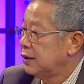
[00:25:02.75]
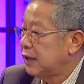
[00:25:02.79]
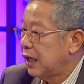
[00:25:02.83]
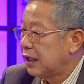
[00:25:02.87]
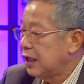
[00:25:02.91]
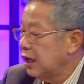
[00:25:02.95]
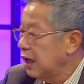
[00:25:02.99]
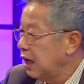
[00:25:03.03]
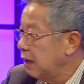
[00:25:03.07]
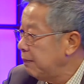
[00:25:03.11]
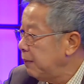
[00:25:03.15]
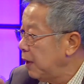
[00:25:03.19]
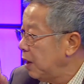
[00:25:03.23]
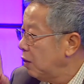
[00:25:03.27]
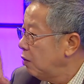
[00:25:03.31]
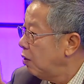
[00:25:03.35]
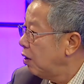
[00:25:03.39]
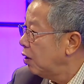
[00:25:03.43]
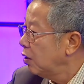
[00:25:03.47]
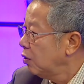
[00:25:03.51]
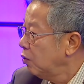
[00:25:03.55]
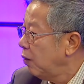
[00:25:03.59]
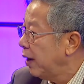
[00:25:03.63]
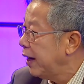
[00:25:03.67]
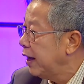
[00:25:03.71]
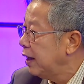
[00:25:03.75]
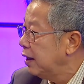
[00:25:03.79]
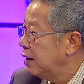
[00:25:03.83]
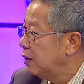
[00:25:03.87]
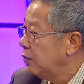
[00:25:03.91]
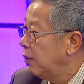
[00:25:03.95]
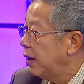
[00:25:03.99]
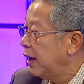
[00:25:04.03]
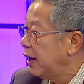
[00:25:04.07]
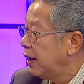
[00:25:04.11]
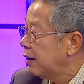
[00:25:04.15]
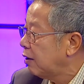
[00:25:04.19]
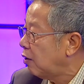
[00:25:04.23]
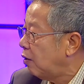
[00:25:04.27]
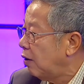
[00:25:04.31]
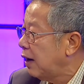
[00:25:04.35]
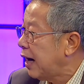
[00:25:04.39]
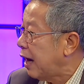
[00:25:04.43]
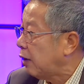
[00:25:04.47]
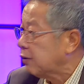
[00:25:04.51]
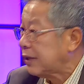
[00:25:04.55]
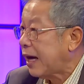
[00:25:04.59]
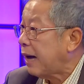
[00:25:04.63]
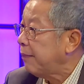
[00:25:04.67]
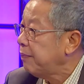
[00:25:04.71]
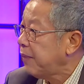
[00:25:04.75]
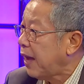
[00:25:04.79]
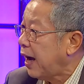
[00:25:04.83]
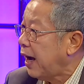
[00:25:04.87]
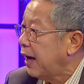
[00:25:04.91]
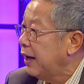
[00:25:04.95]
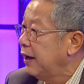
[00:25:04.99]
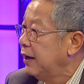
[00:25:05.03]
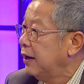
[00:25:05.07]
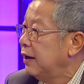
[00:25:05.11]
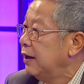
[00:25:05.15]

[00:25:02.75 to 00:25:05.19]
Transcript: แต่ถ้าเกิดเป็นเรื่องของหน่วยของเหล่าทัพไหน